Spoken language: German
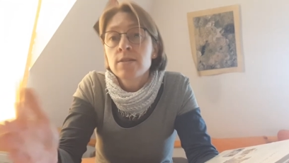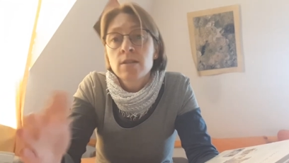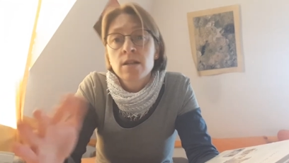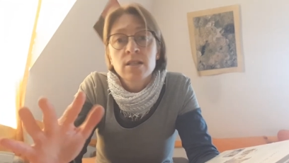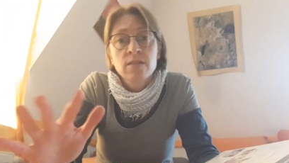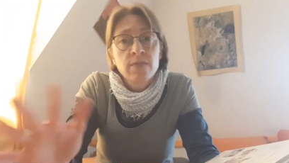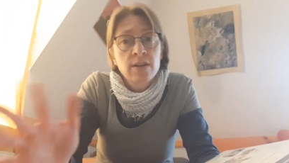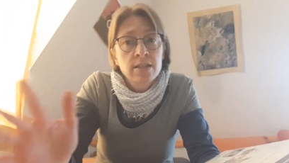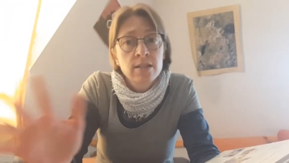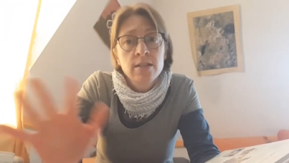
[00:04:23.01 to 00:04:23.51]

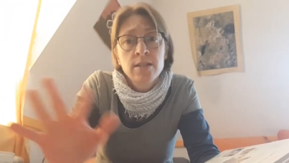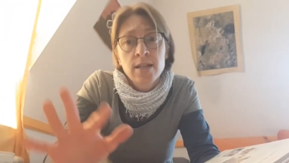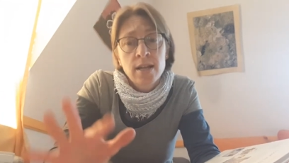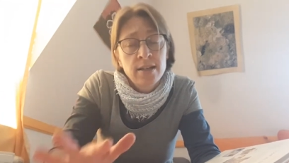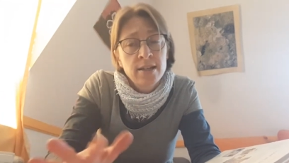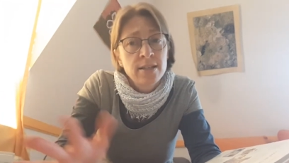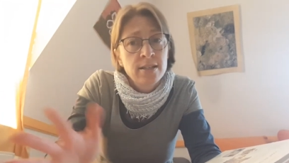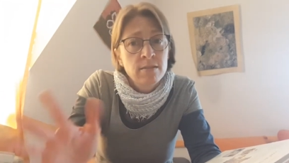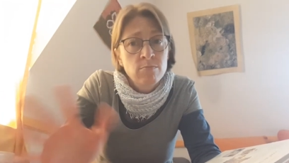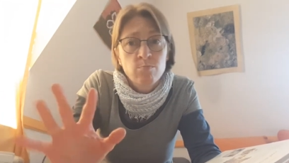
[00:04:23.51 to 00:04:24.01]
das war
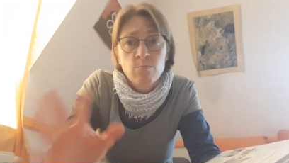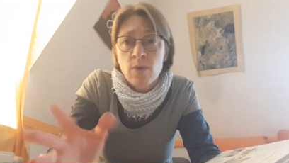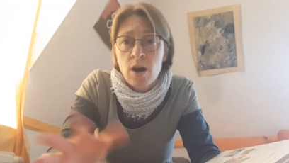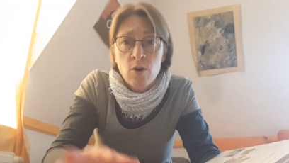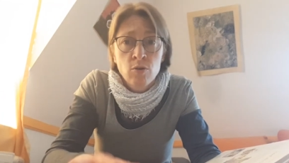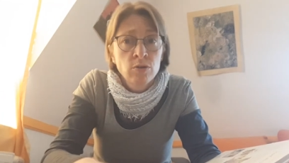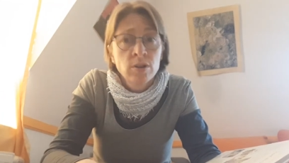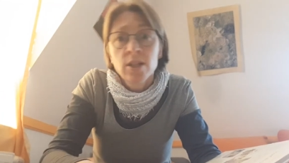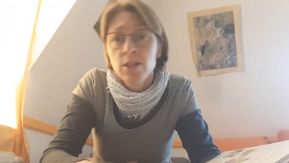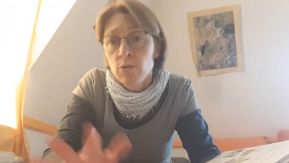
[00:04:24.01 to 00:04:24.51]
sicherlich
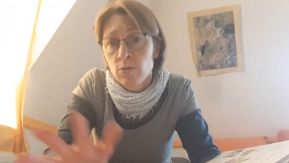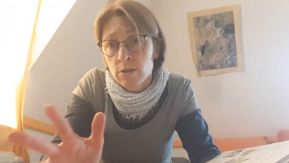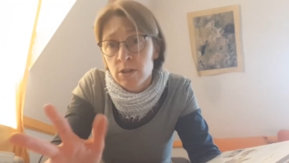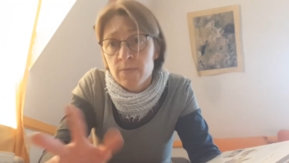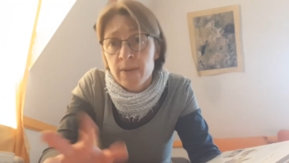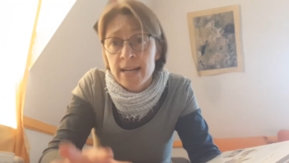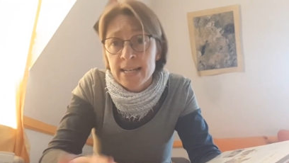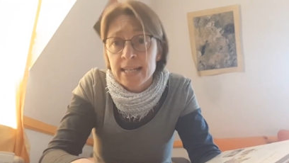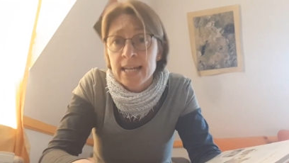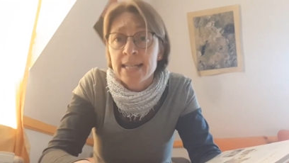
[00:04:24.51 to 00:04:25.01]
auch nicht nur
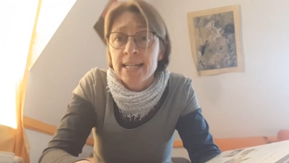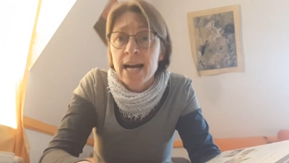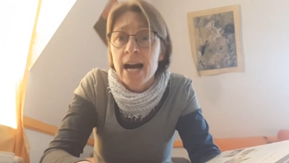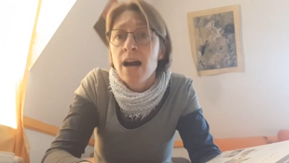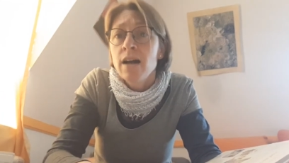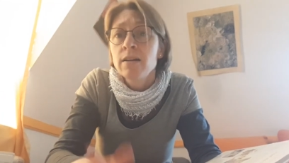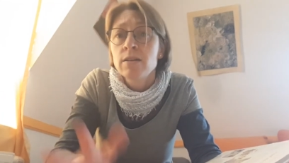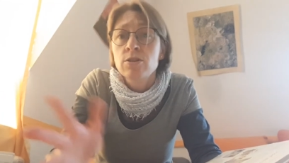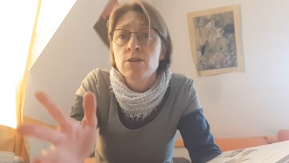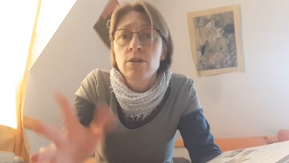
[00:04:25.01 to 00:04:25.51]
zwei, drei
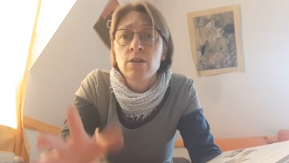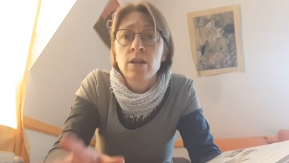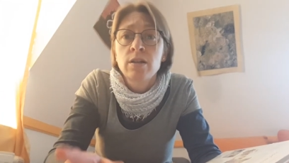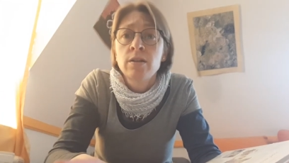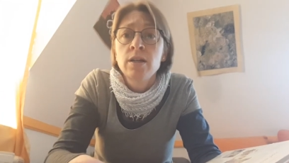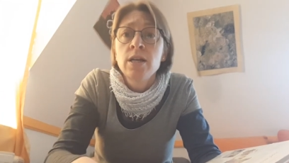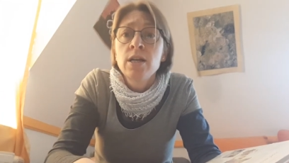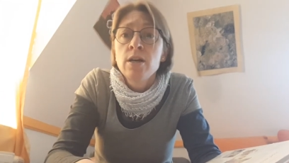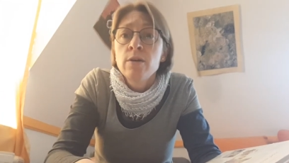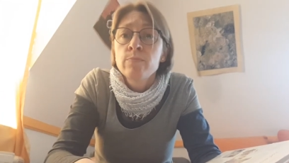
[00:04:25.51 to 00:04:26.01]
Tage, sondern
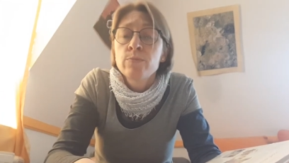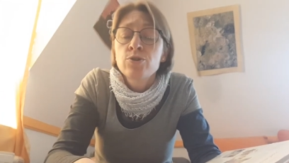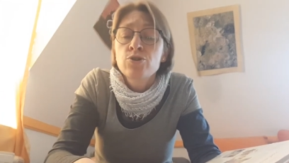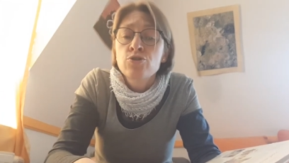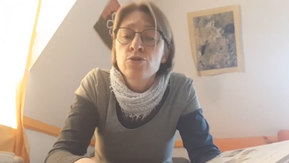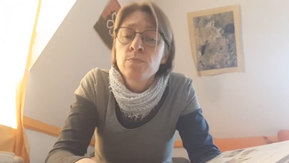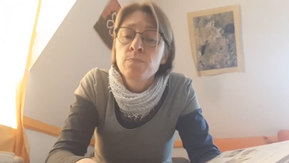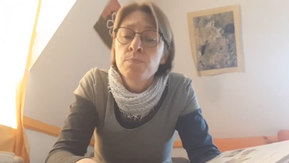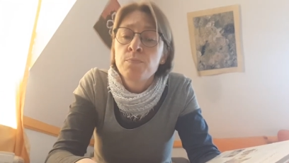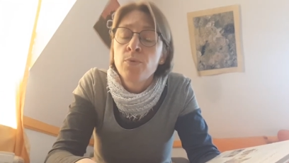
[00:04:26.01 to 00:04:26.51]

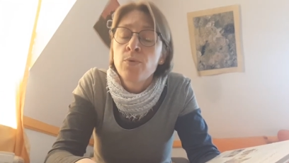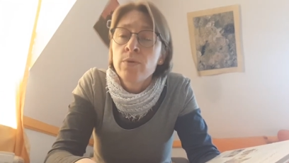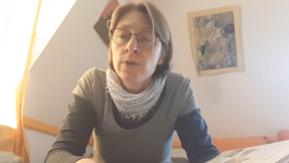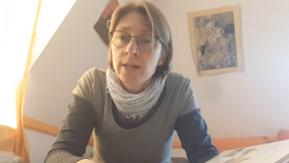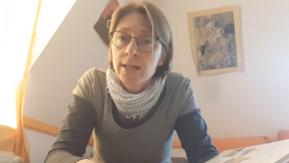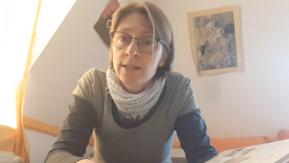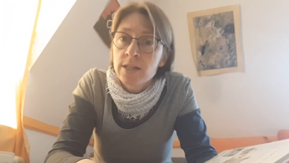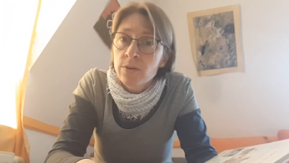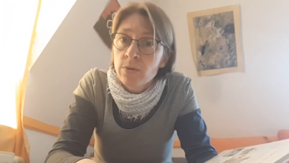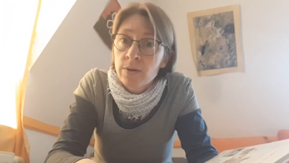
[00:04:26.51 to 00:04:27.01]
bestimmt
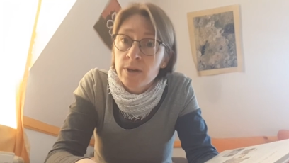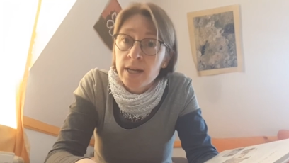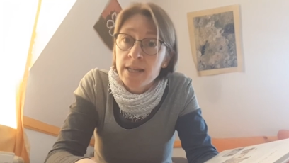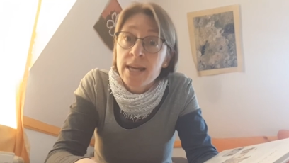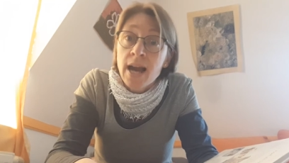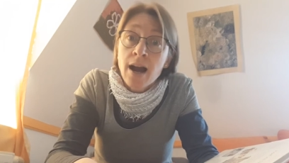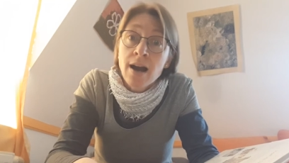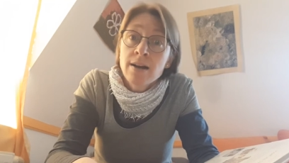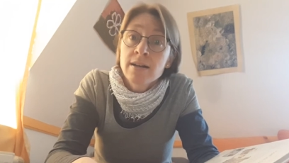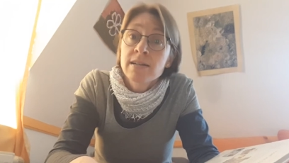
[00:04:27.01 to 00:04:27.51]
Monate oder
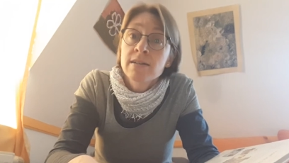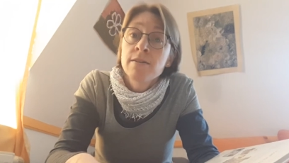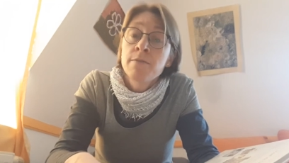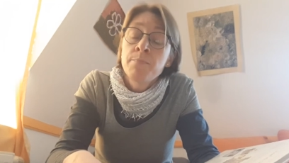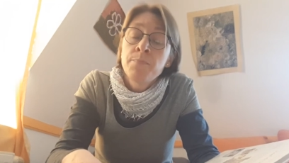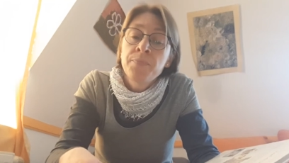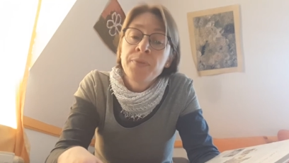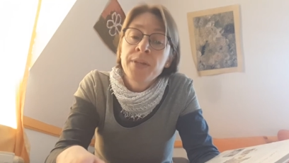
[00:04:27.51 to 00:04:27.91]
Jahre,